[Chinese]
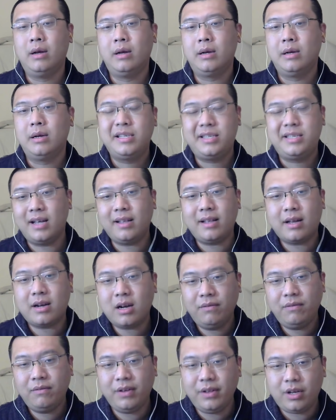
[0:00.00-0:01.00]
现在这
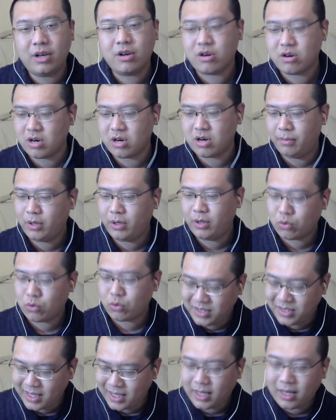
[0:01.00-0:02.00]
个问题是什么？就是说
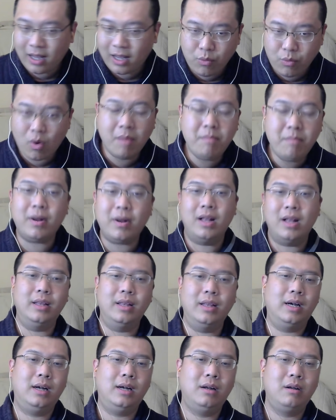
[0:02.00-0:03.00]
加拿大原本
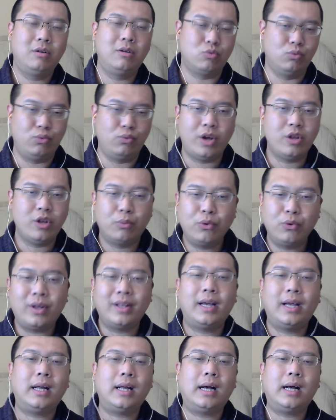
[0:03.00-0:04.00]
呢主权就不算
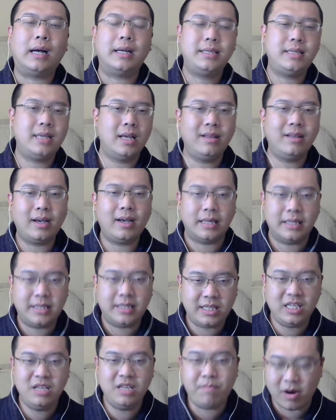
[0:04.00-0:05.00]
太大，现在呢
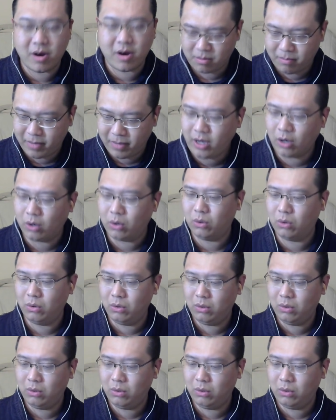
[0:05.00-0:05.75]
基本上没有。